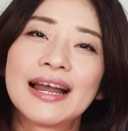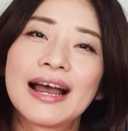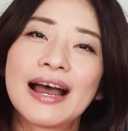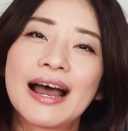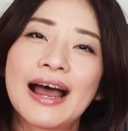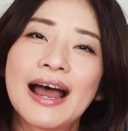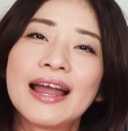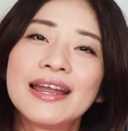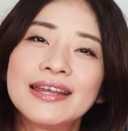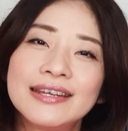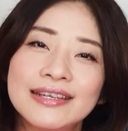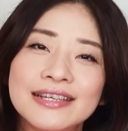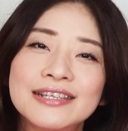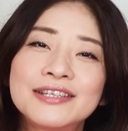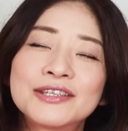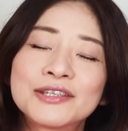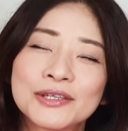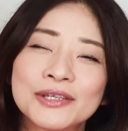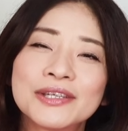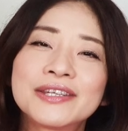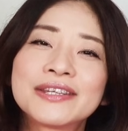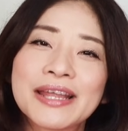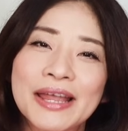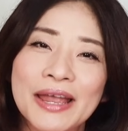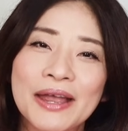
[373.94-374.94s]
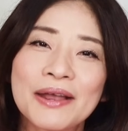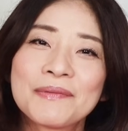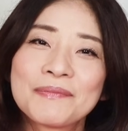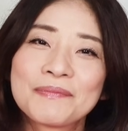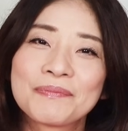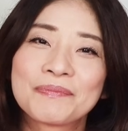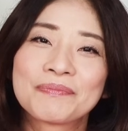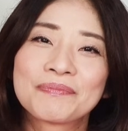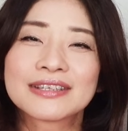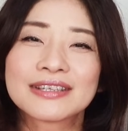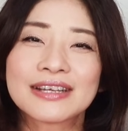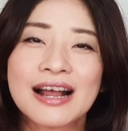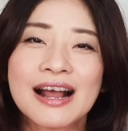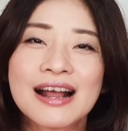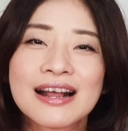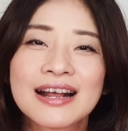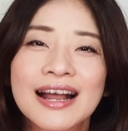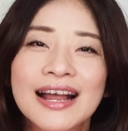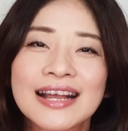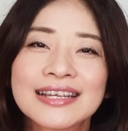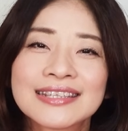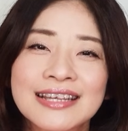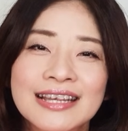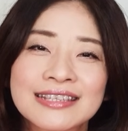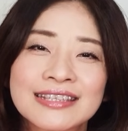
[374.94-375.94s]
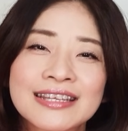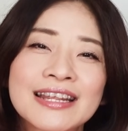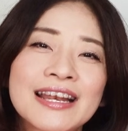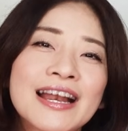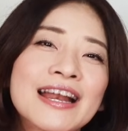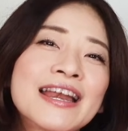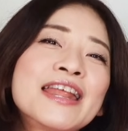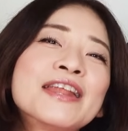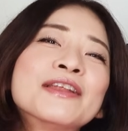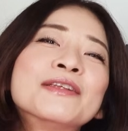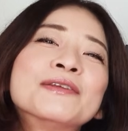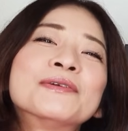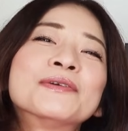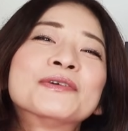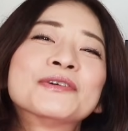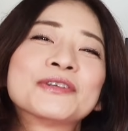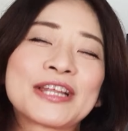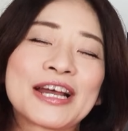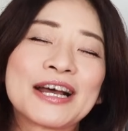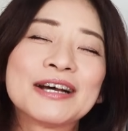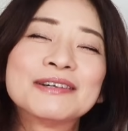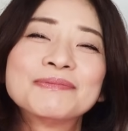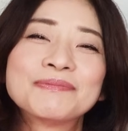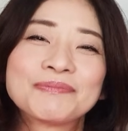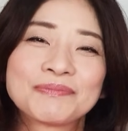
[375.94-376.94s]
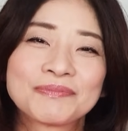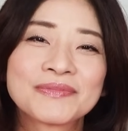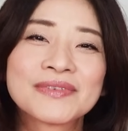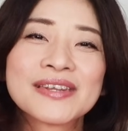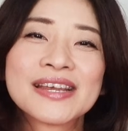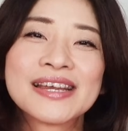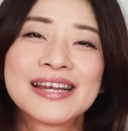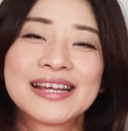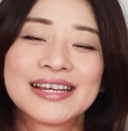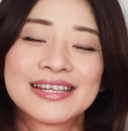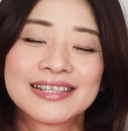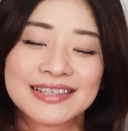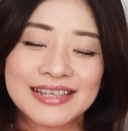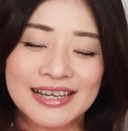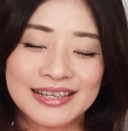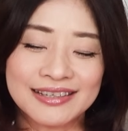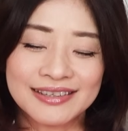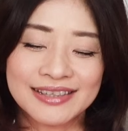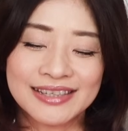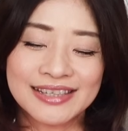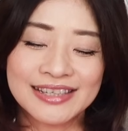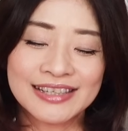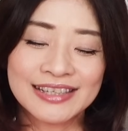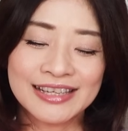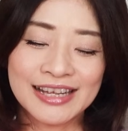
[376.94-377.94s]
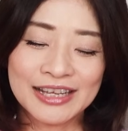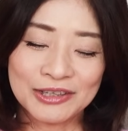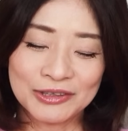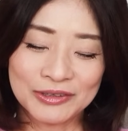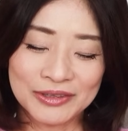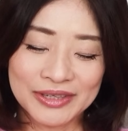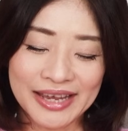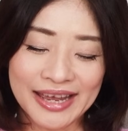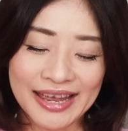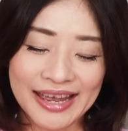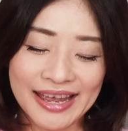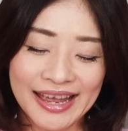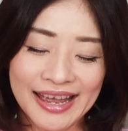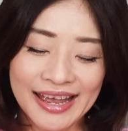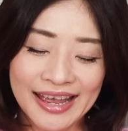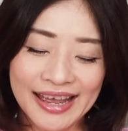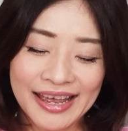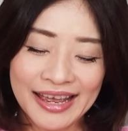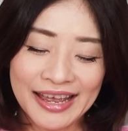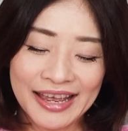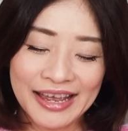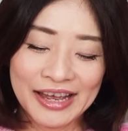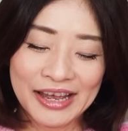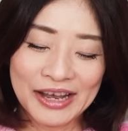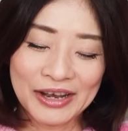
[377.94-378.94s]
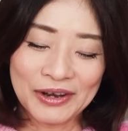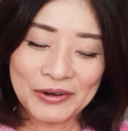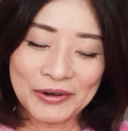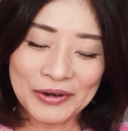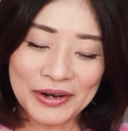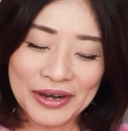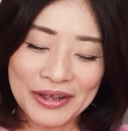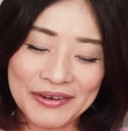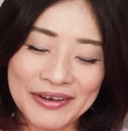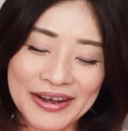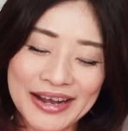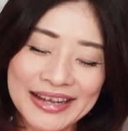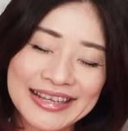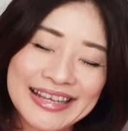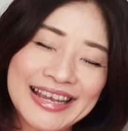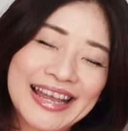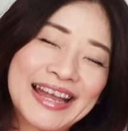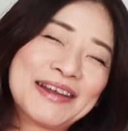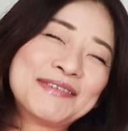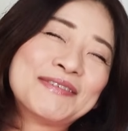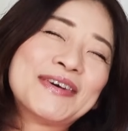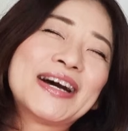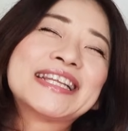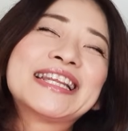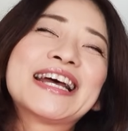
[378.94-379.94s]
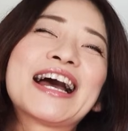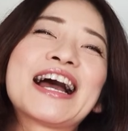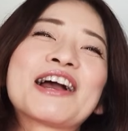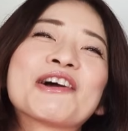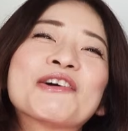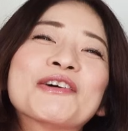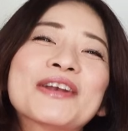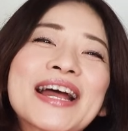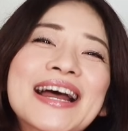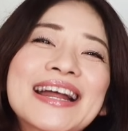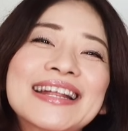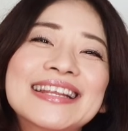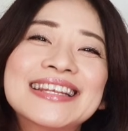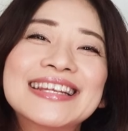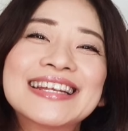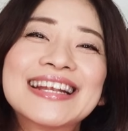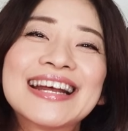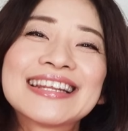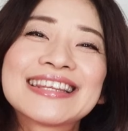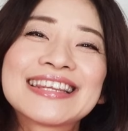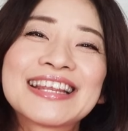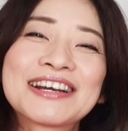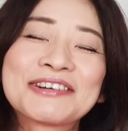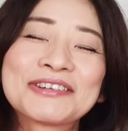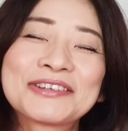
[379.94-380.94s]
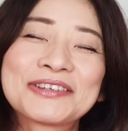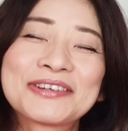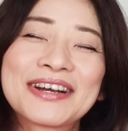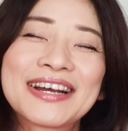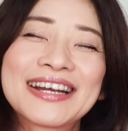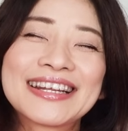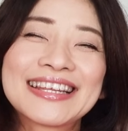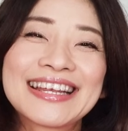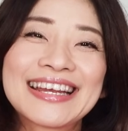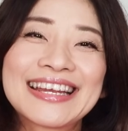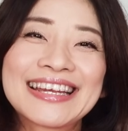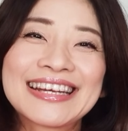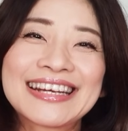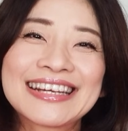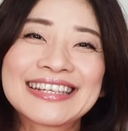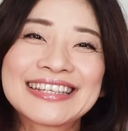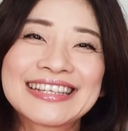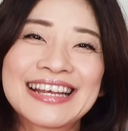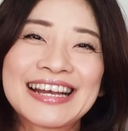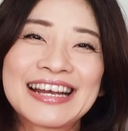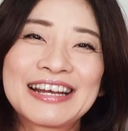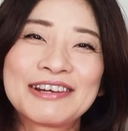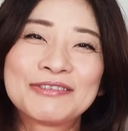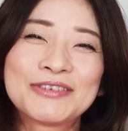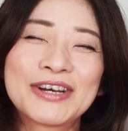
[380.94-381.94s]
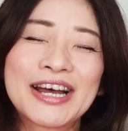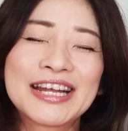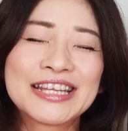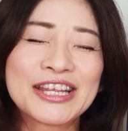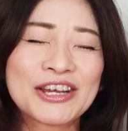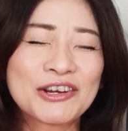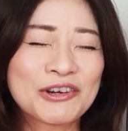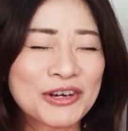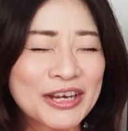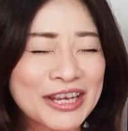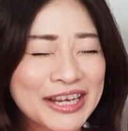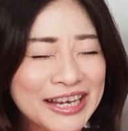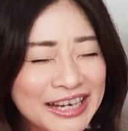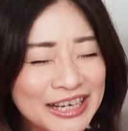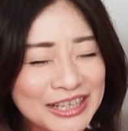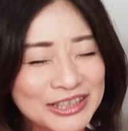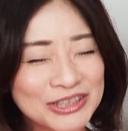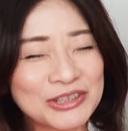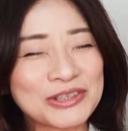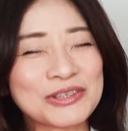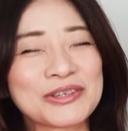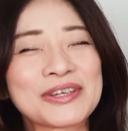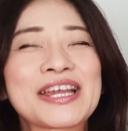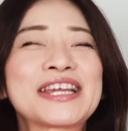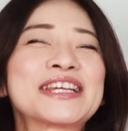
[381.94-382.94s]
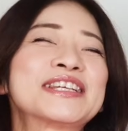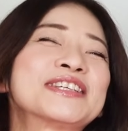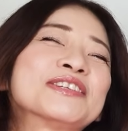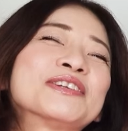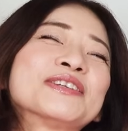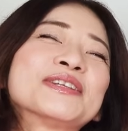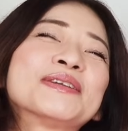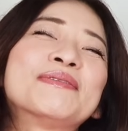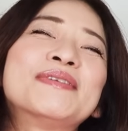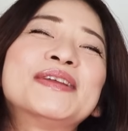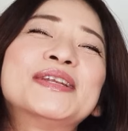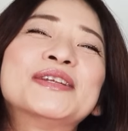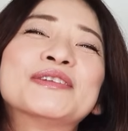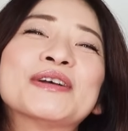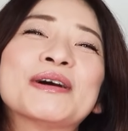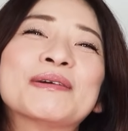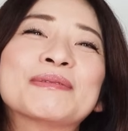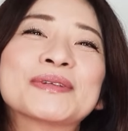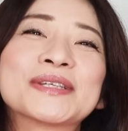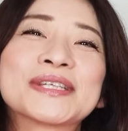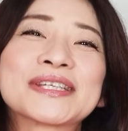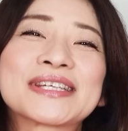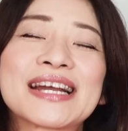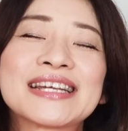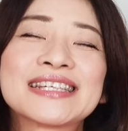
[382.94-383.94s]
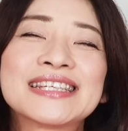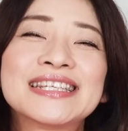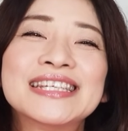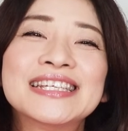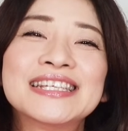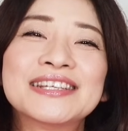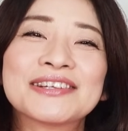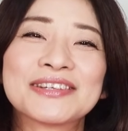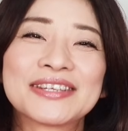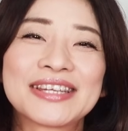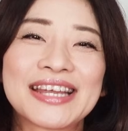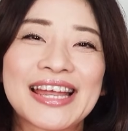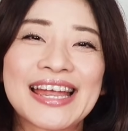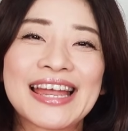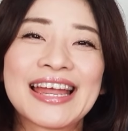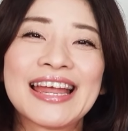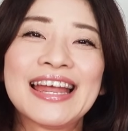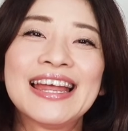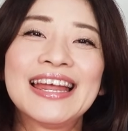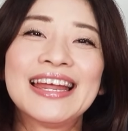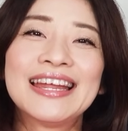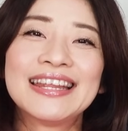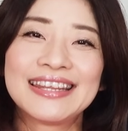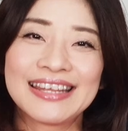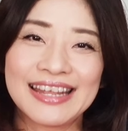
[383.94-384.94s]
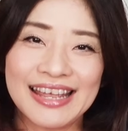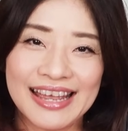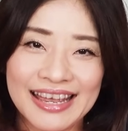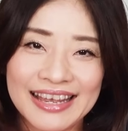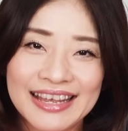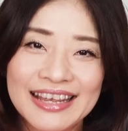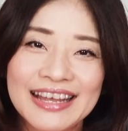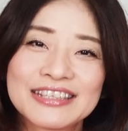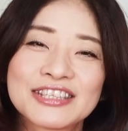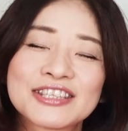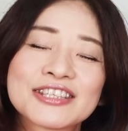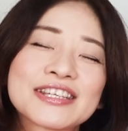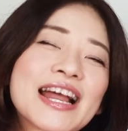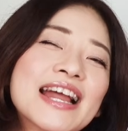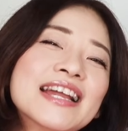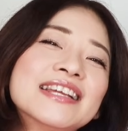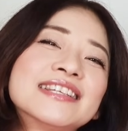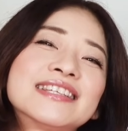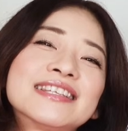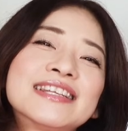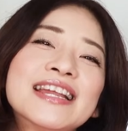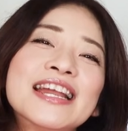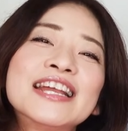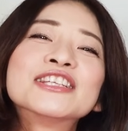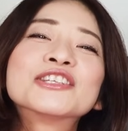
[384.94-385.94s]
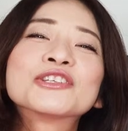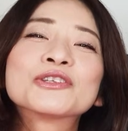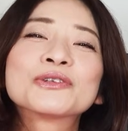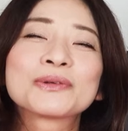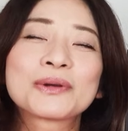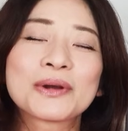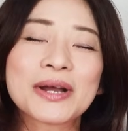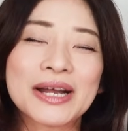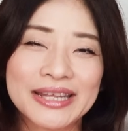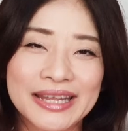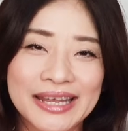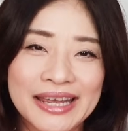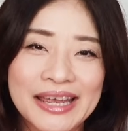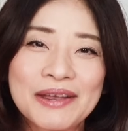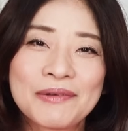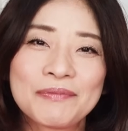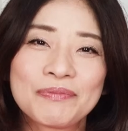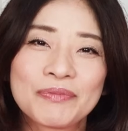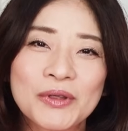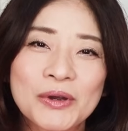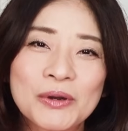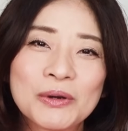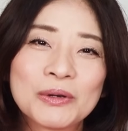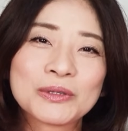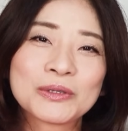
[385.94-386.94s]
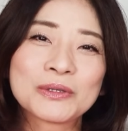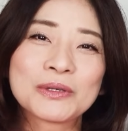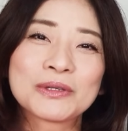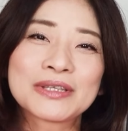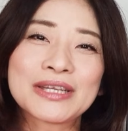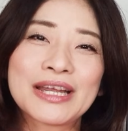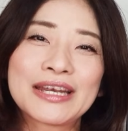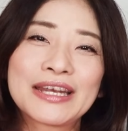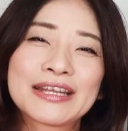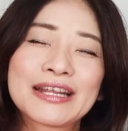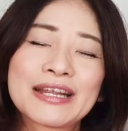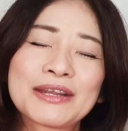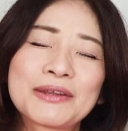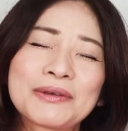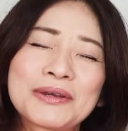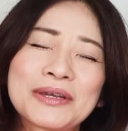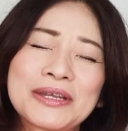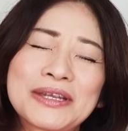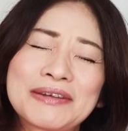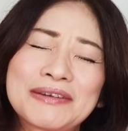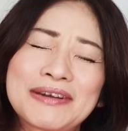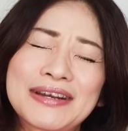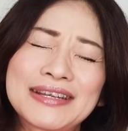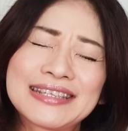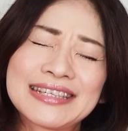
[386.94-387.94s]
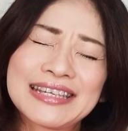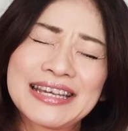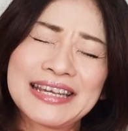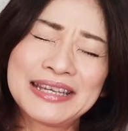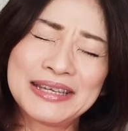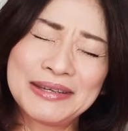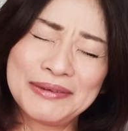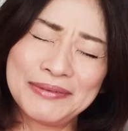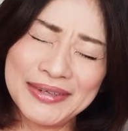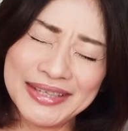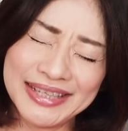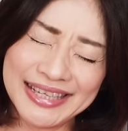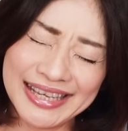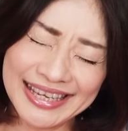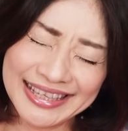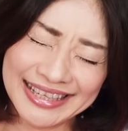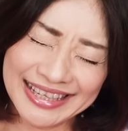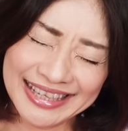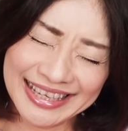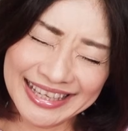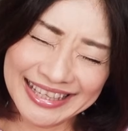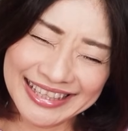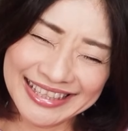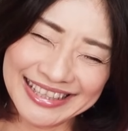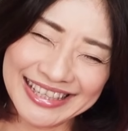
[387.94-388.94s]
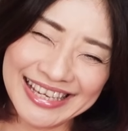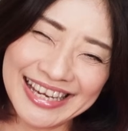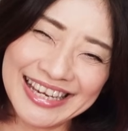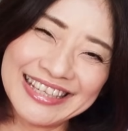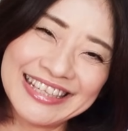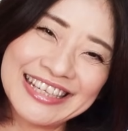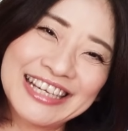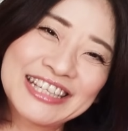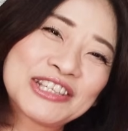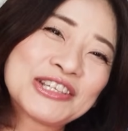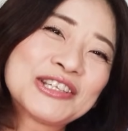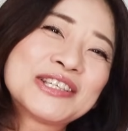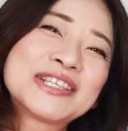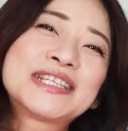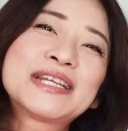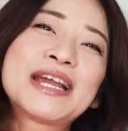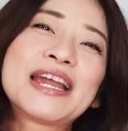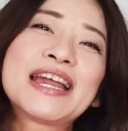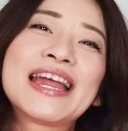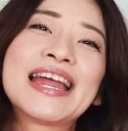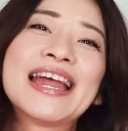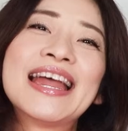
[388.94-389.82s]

愛について考えさせられるような作品なのでこれはね、まだご覧になったことがない方、まあね、これからちょっと劇場で見るのは難しいので、ね、スカイステージとかで放送された時にはぜひ見ていただきたいな。そして、